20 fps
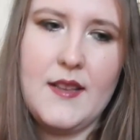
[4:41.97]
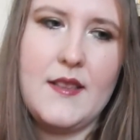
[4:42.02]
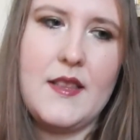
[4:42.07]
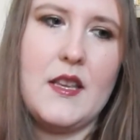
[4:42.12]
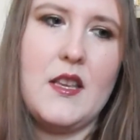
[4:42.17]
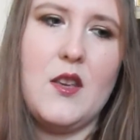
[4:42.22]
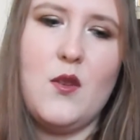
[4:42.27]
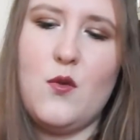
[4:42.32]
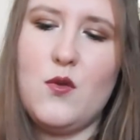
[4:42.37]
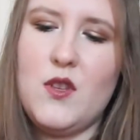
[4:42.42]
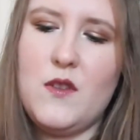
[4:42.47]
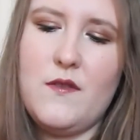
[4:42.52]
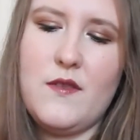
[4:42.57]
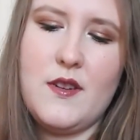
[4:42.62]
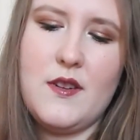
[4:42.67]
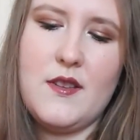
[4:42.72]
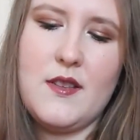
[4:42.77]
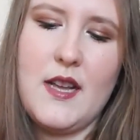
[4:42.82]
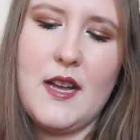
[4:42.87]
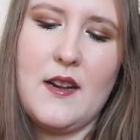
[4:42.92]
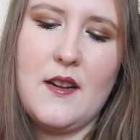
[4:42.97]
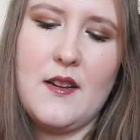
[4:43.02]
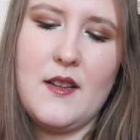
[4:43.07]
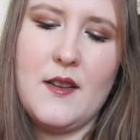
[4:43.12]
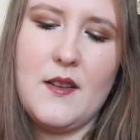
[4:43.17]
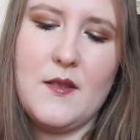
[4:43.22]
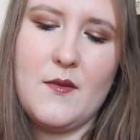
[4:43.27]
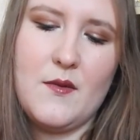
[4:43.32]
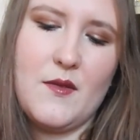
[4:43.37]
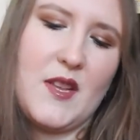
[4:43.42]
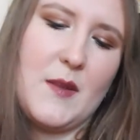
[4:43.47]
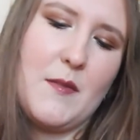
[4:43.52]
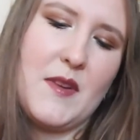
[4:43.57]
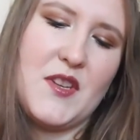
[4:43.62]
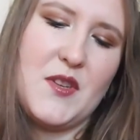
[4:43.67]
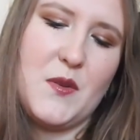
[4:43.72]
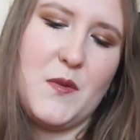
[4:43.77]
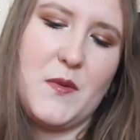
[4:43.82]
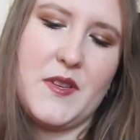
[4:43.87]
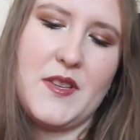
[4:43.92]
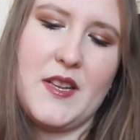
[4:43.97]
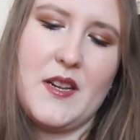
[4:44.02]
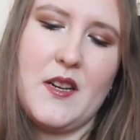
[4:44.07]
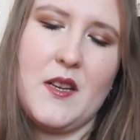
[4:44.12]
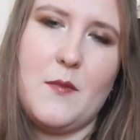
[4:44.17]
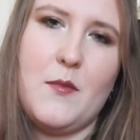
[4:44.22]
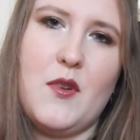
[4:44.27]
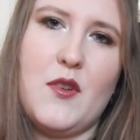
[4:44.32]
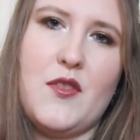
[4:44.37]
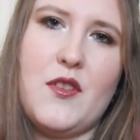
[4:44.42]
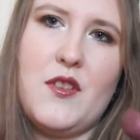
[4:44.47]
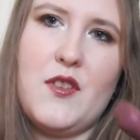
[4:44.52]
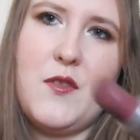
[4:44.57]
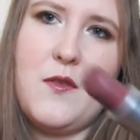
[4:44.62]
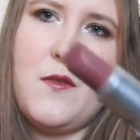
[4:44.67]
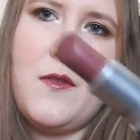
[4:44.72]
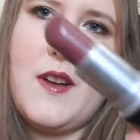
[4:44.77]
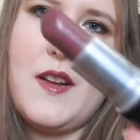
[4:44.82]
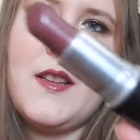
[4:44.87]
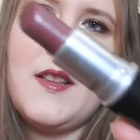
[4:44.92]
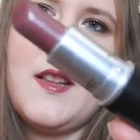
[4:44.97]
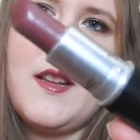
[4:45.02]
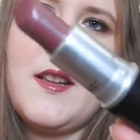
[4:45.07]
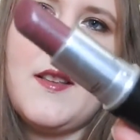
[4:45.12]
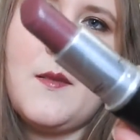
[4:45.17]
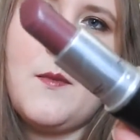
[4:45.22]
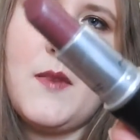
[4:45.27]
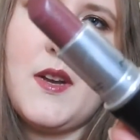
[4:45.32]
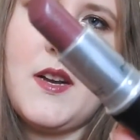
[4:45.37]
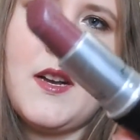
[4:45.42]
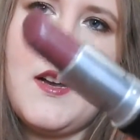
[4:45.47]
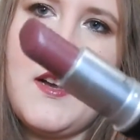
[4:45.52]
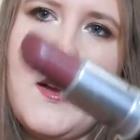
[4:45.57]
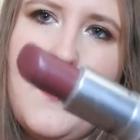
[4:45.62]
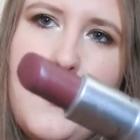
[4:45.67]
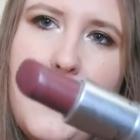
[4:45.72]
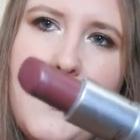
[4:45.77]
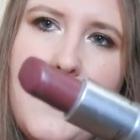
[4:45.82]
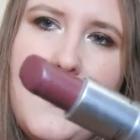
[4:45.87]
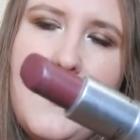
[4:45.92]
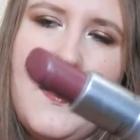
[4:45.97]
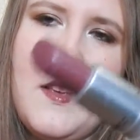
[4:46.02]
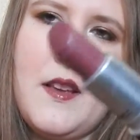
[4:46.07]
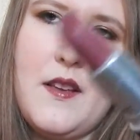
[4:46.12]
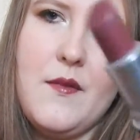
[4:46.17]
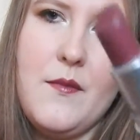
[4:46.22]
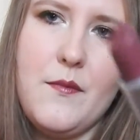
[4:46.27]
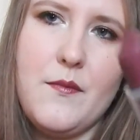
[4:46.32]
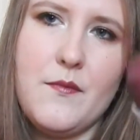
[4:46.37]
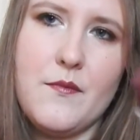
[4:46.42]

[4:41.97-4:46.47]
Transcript: Z takich uniwersalnych, najbardziej uniwersalnych bord też fajna jest Maca Capricie